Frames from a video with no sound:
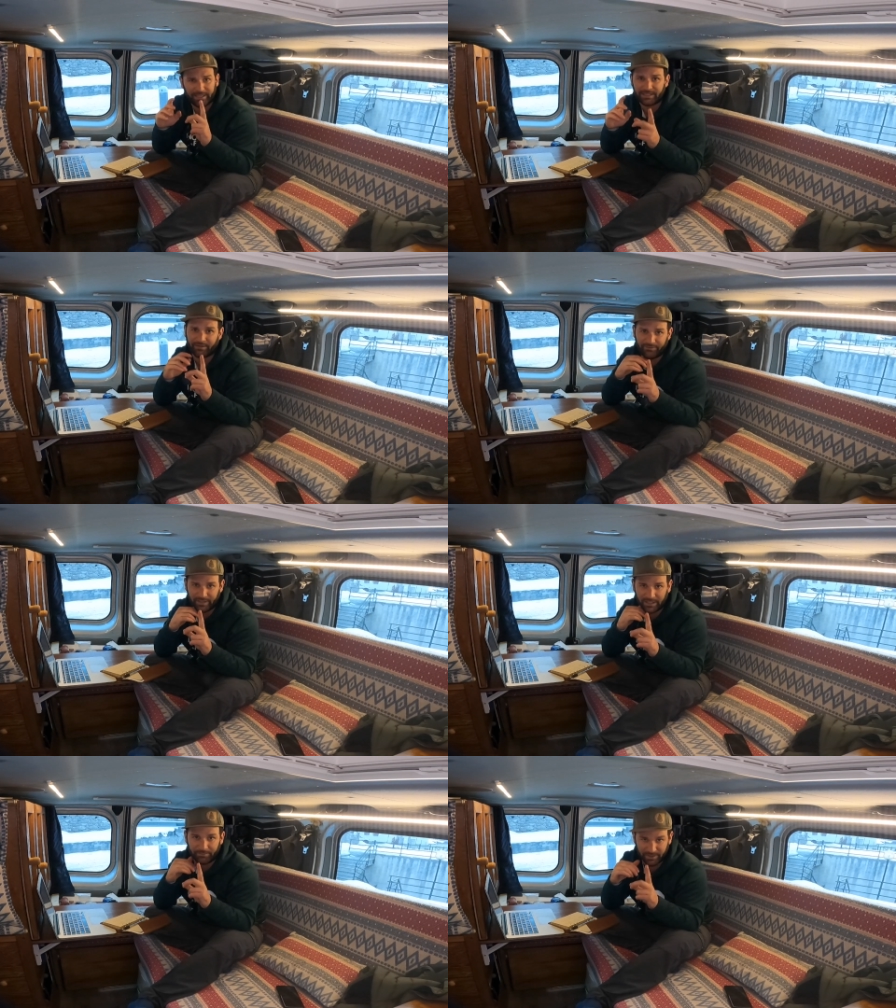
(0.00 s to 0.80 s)
lì siamo
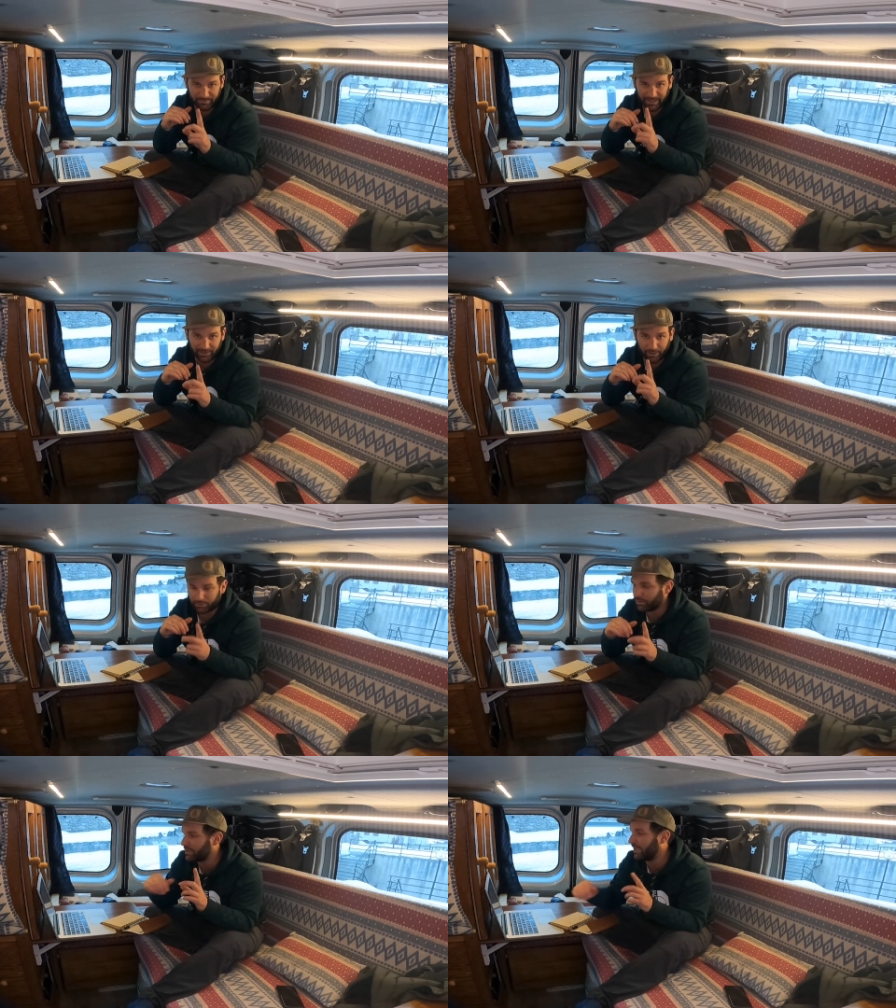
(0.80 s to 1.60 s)
finiti per sbaglio in
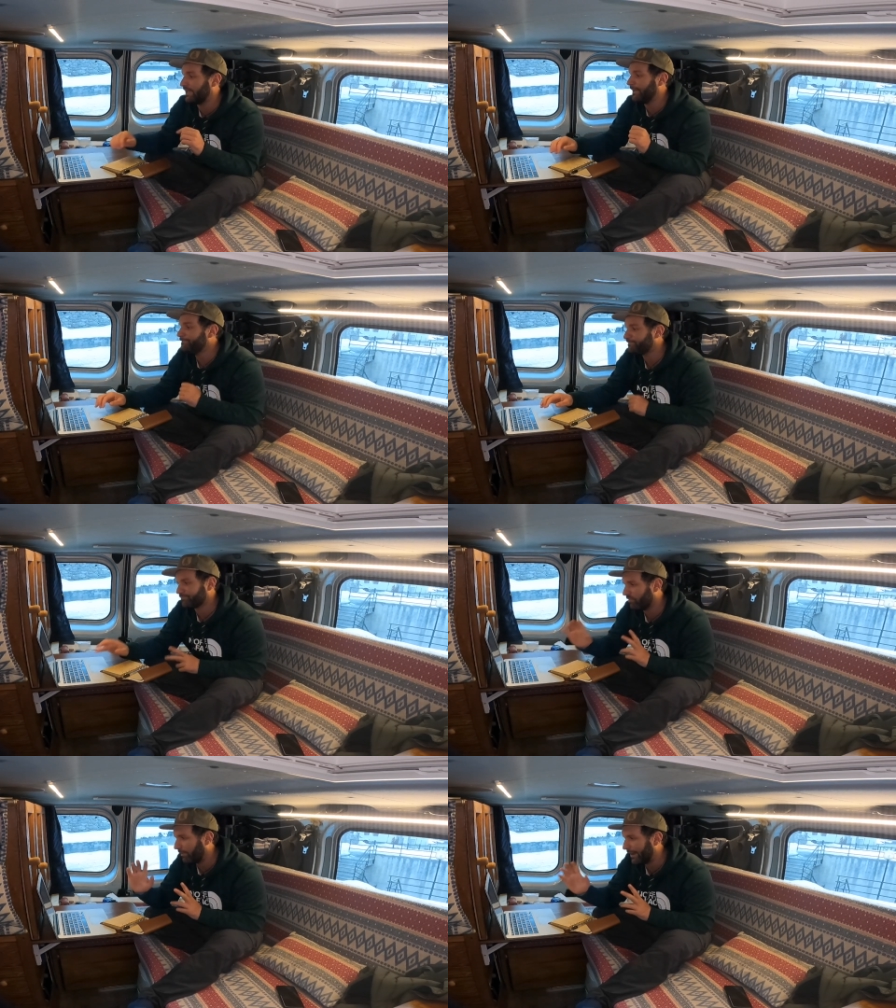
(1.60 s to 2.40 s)
autostrada
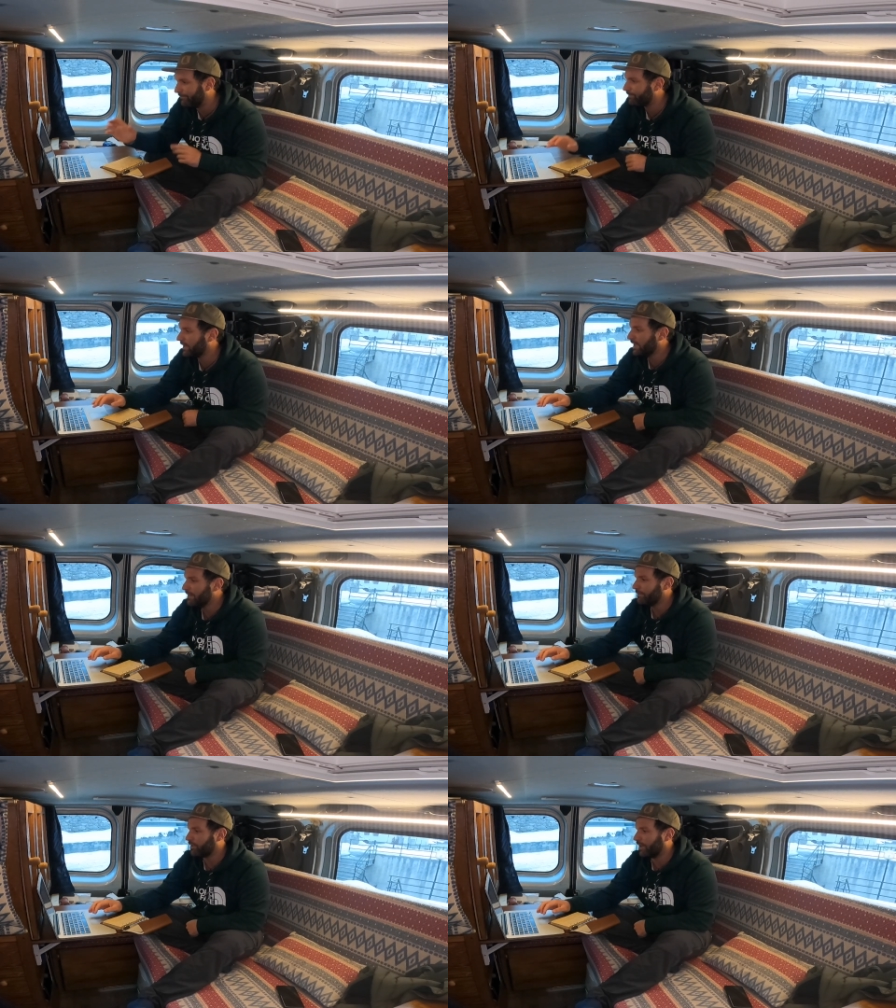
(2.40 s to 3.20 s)
vabbè
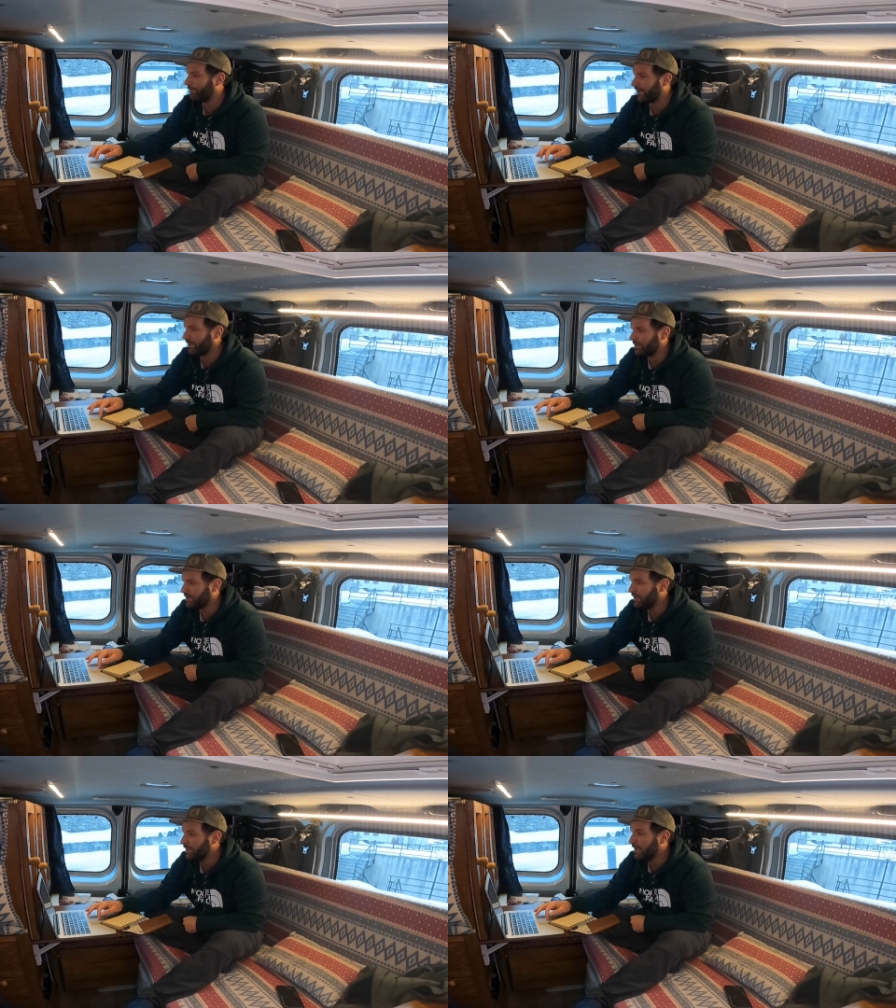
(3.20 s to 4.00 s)
piccola
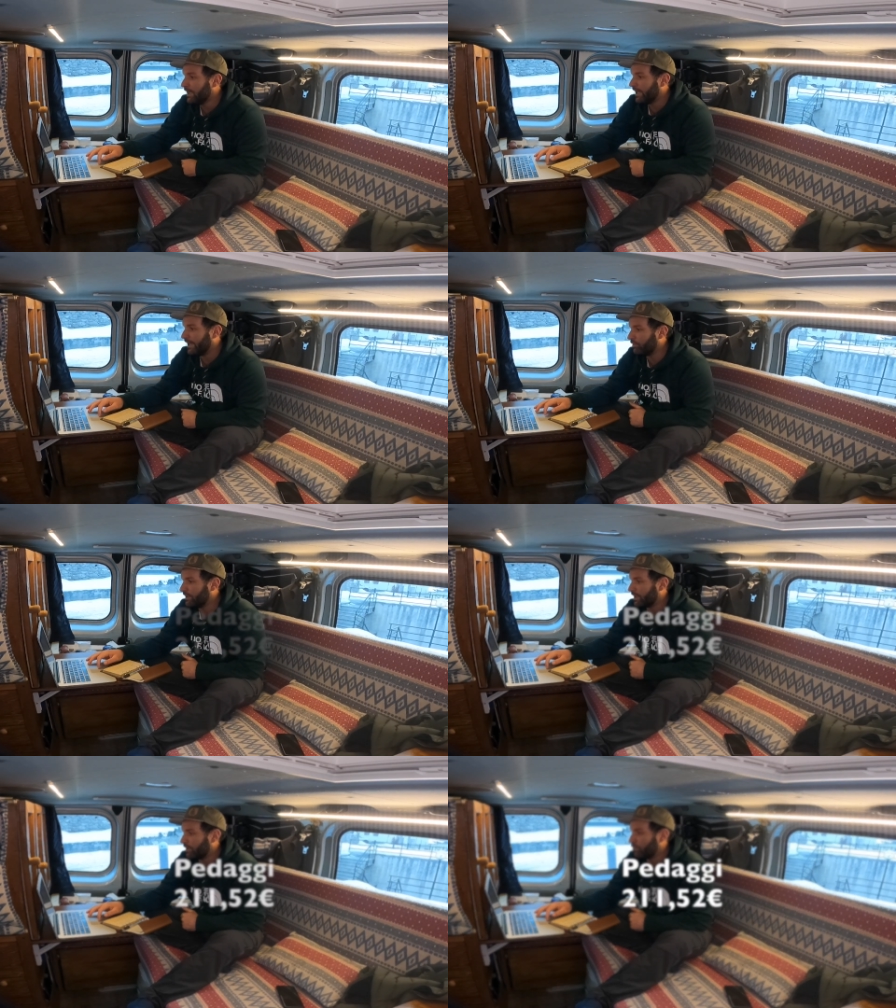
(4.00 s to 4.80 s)
parentesi e eh, vuol
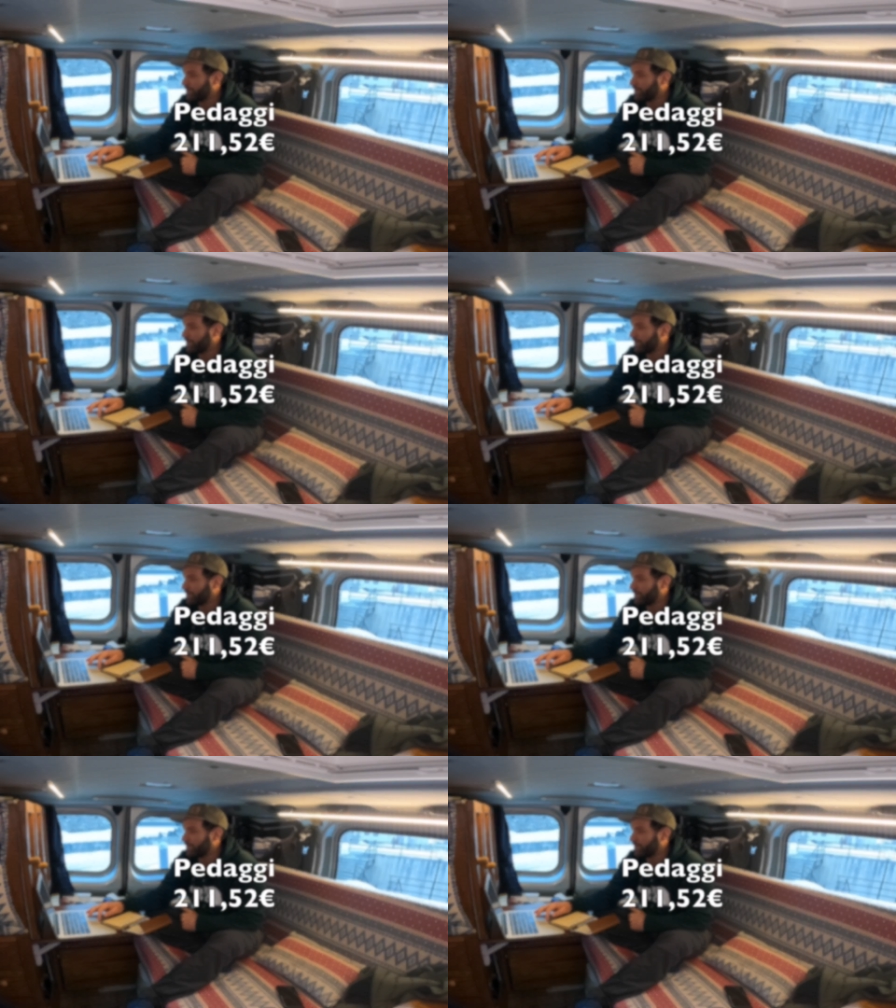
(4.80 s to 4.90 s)
dire